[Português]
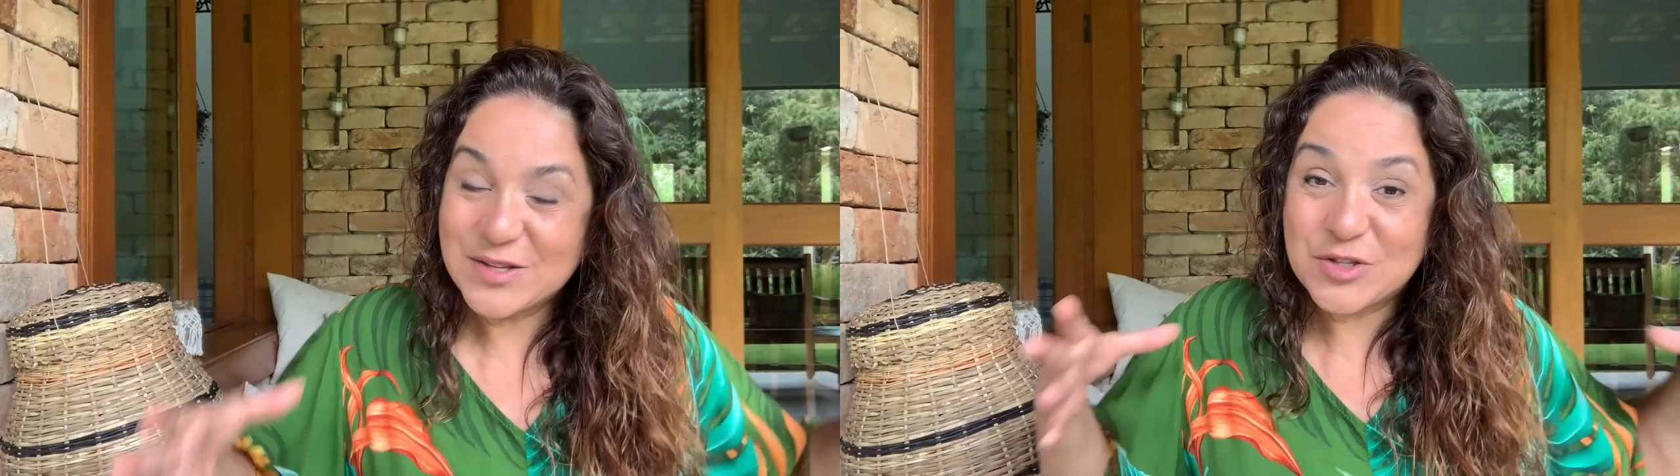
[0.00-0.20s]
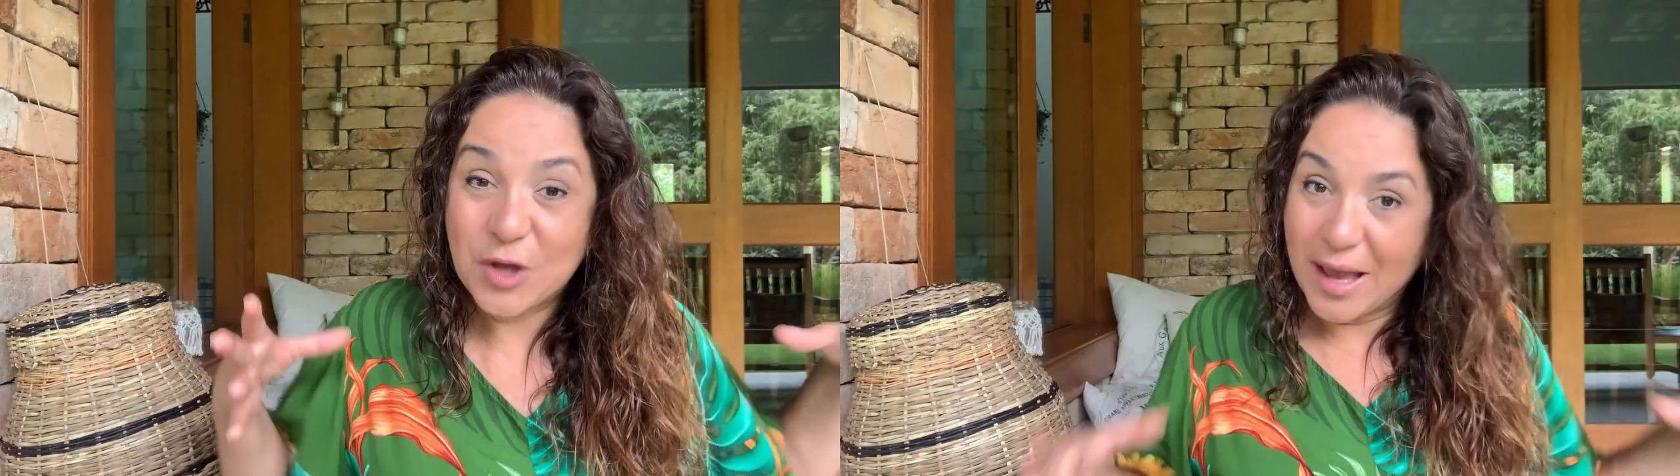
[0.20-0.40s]

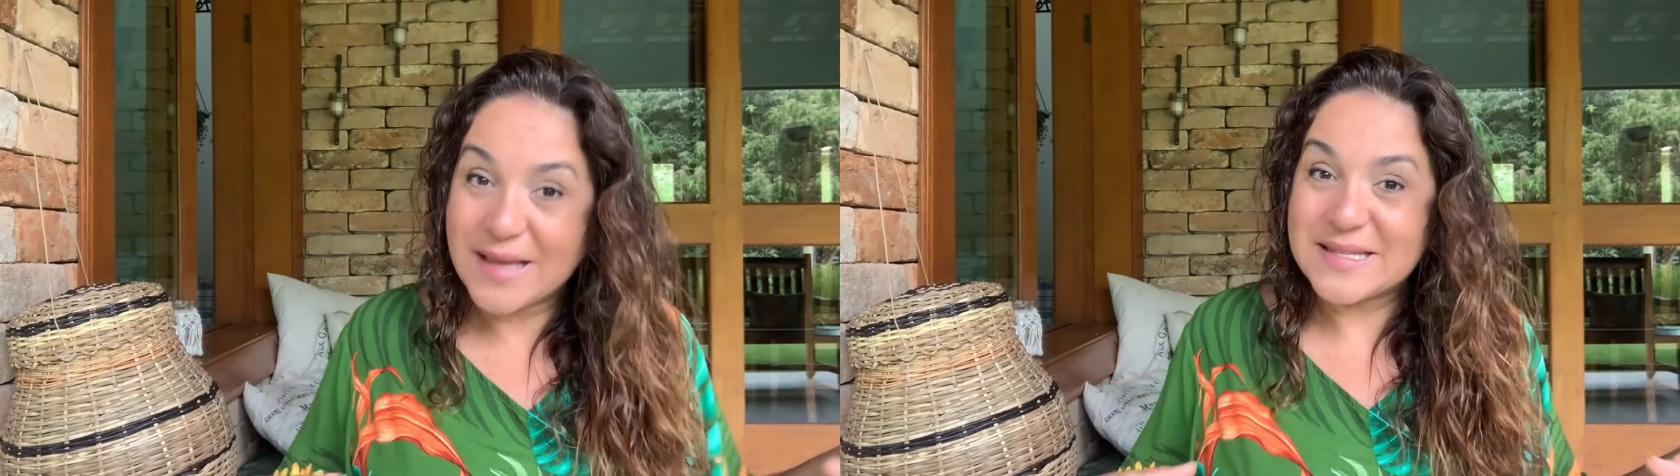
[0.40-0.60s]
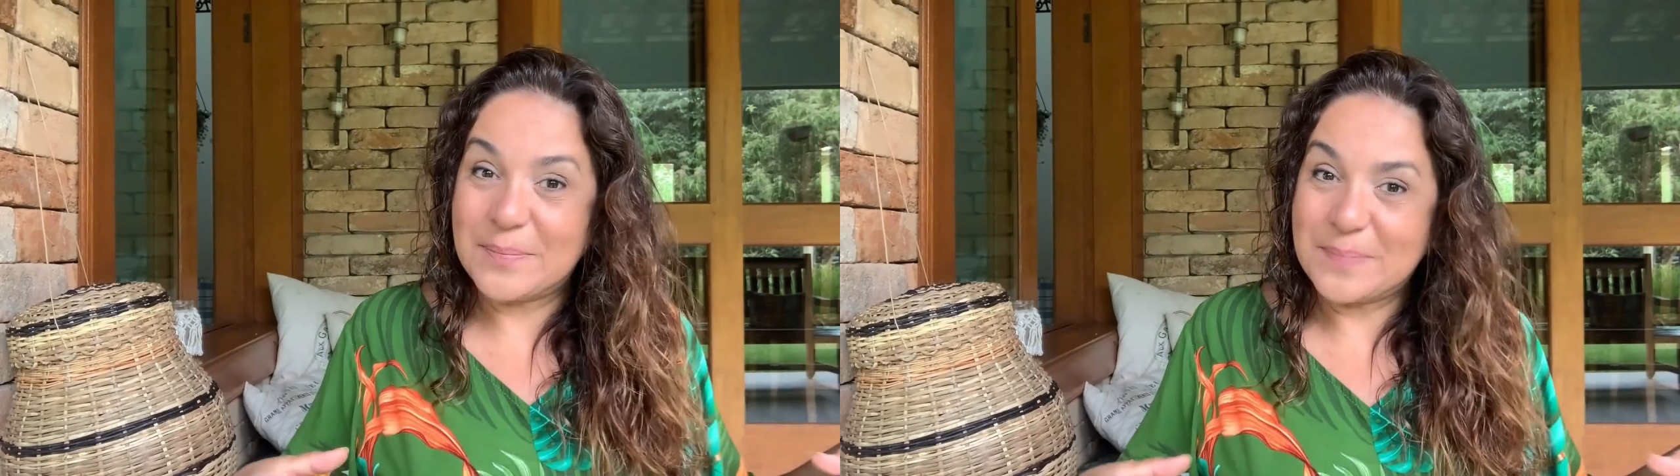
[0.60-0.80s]
só
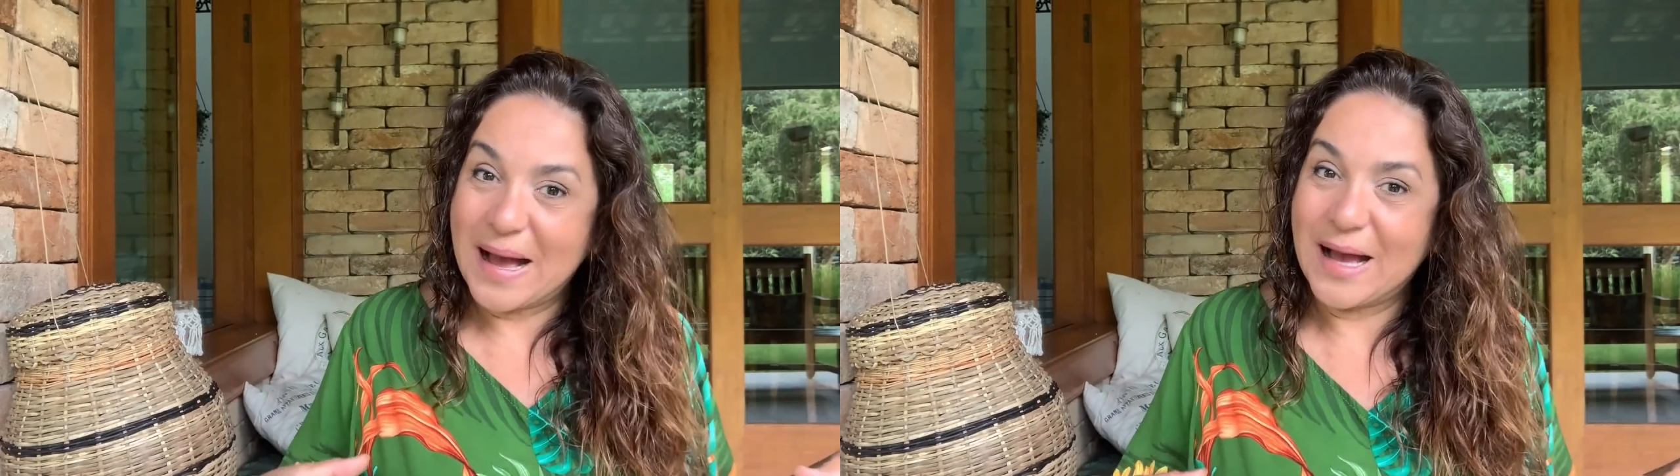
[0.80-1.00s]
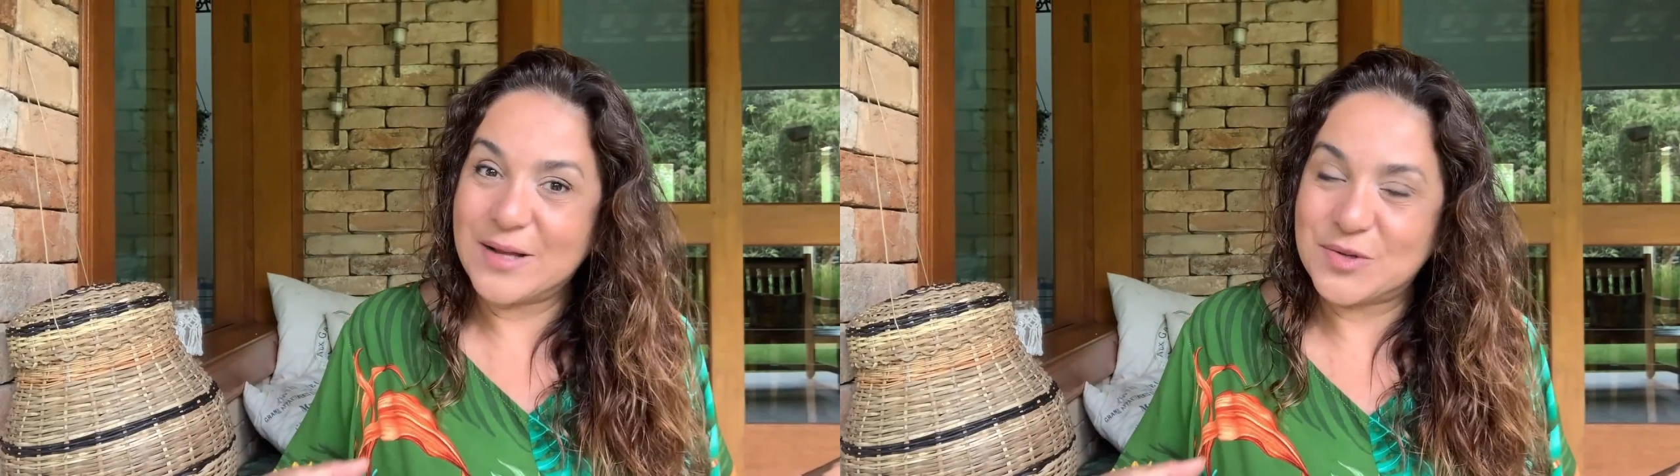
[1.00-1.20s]
essa
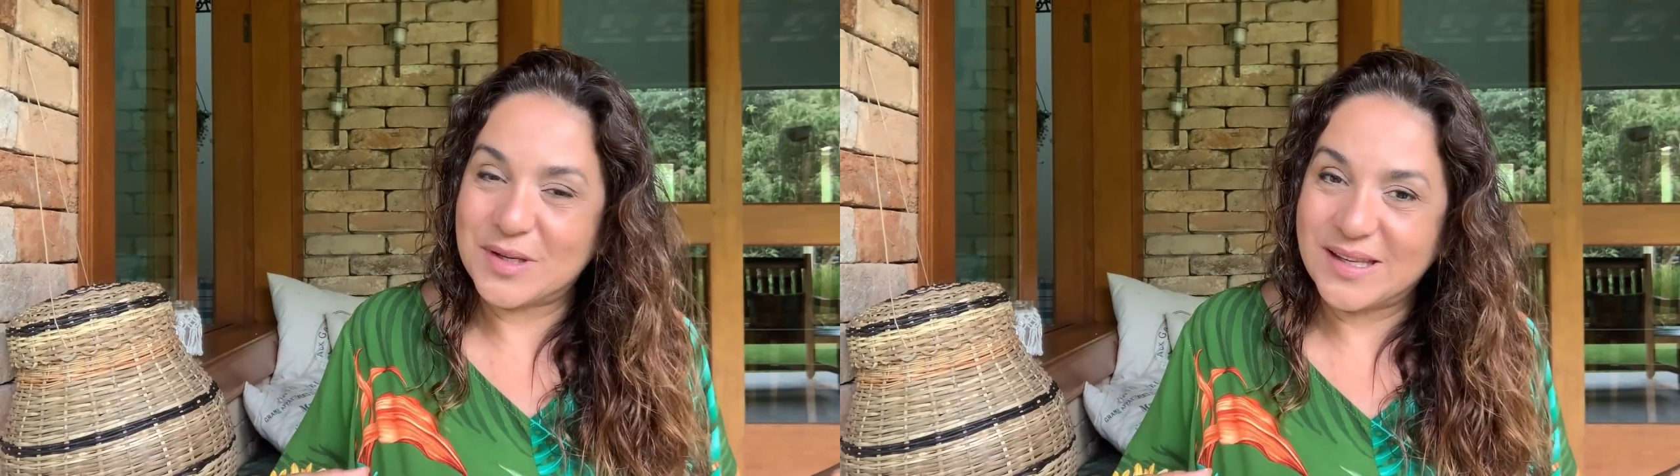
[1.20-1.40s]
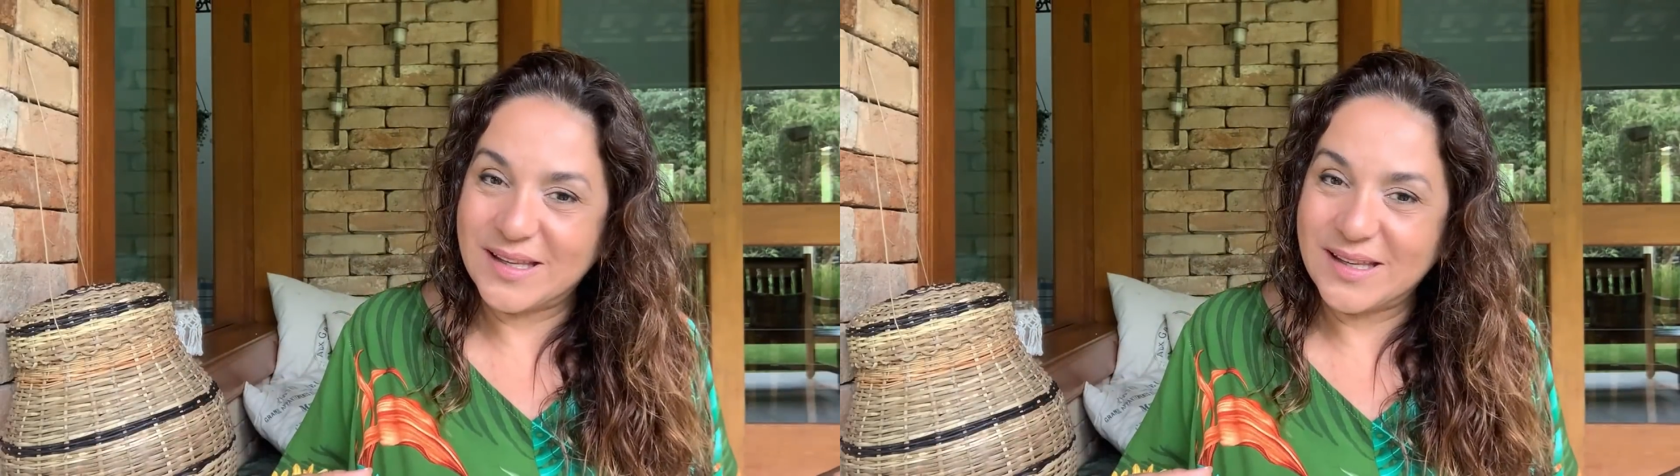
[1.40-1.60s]
parte aqui